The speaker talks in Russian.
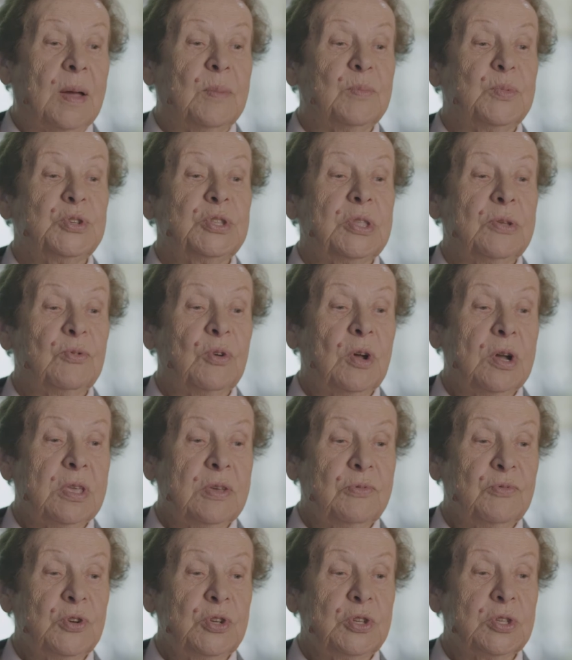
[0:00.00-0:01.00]
После того, как
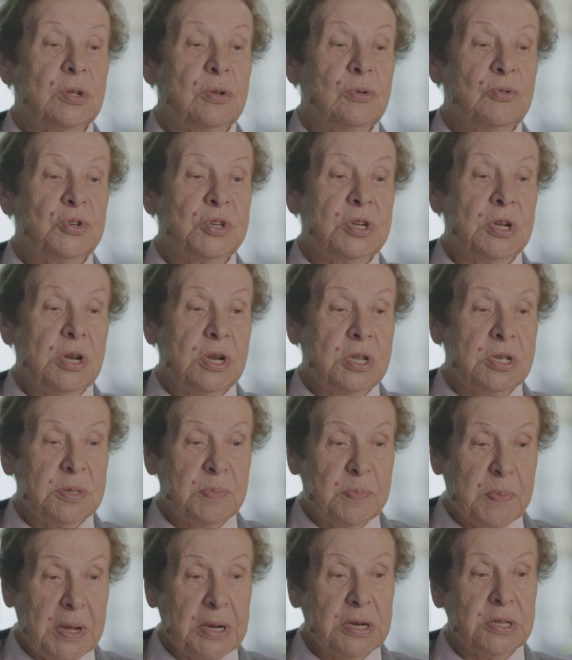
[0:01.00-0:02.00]
его исключили из
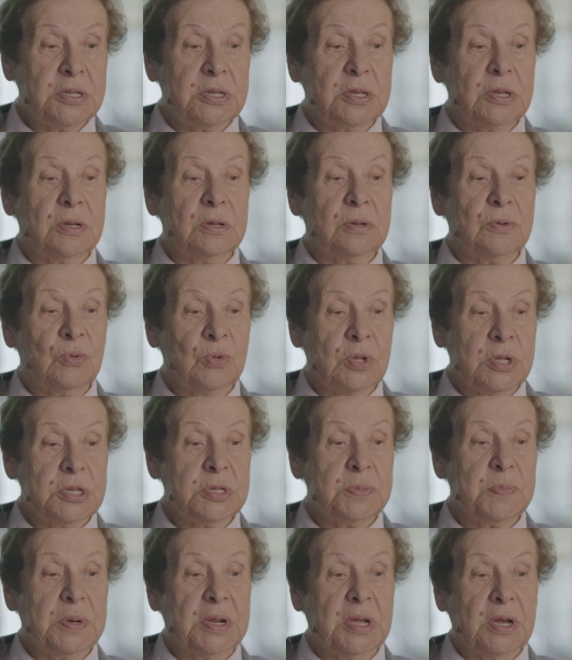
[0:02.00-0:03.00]
партии, у
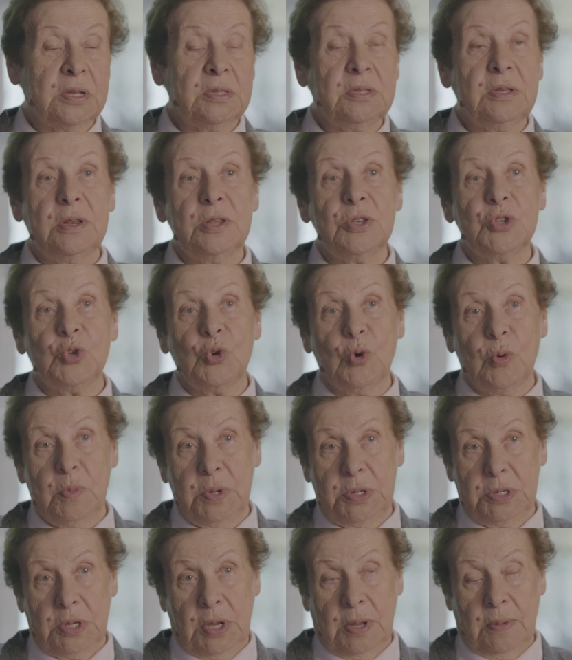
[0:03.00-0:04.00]
нас приходили с
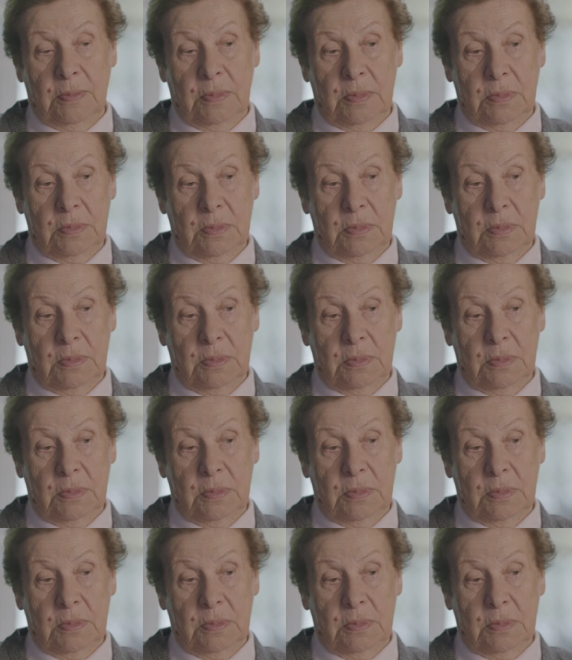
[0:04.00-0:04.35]
обыском.